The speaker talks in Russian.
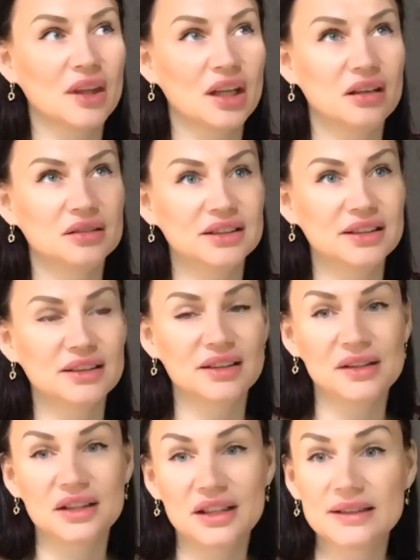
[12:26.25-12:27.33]
а, где-то
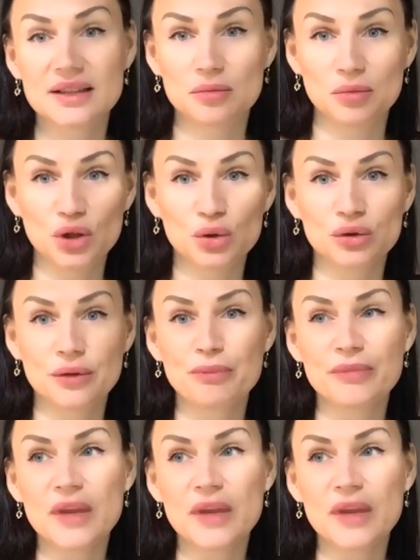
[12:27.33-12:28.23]
на 30 минут.